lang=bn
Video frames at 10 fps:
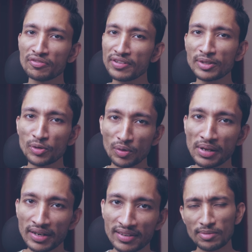ফিল
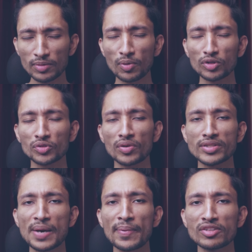করবেন এবং পোস্ট ওয়ার
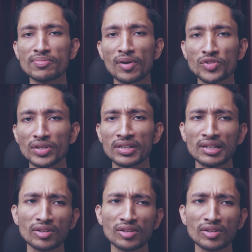জাপানিজ মানুষের